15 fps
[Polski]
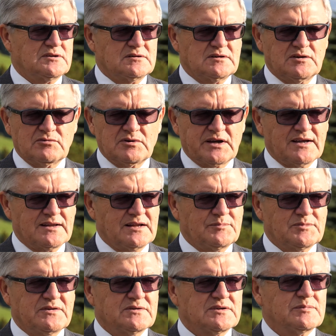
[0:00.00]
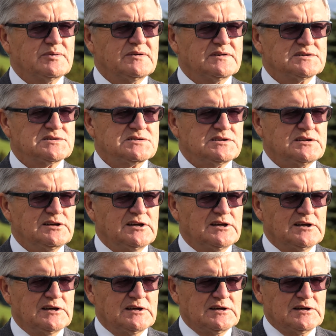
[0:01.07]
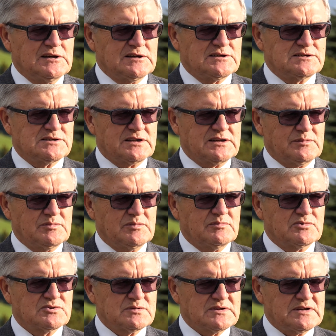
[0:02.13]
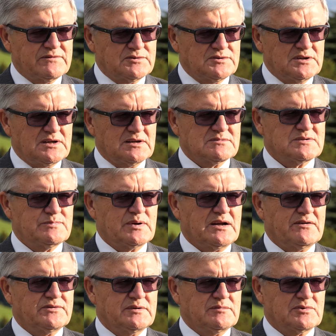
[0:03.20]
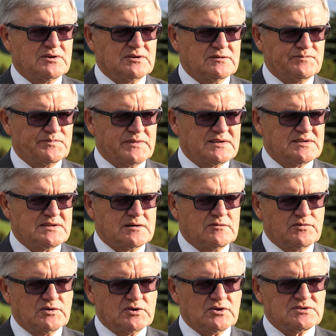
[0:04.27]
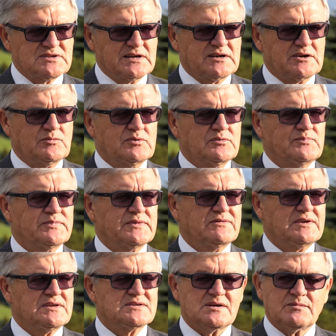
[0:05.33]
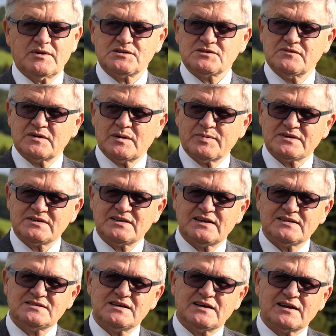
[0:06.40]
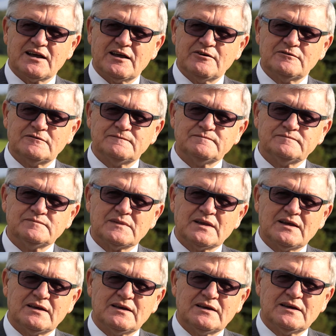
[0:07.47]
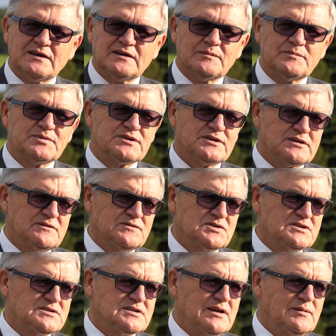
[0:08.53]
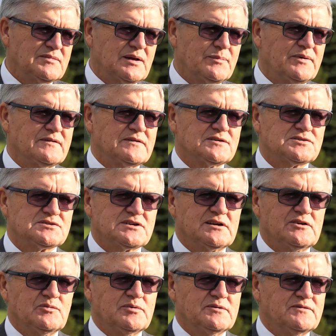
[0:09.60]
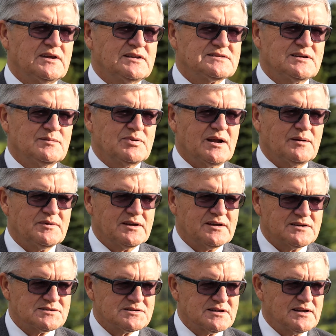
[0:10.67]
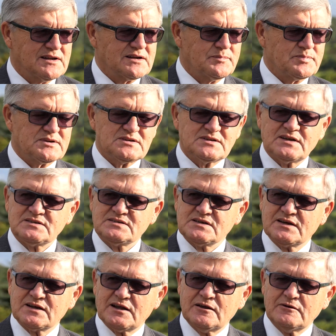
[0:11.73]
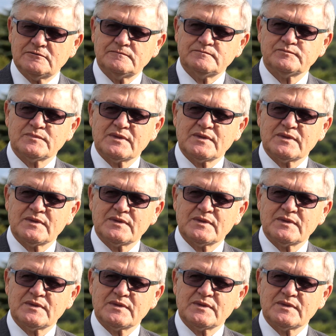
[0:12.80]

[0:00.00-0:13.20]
To nie ulega dla mnie wątpliwości że gdybym był zawodnikiem sprawnym, to zarówno rozegrałbym więcej meczów w reprezentacji kraju, przy tym wszystkim na pewno strzeliłbym więcej bramek jeszcze dla reprezentacji kraju,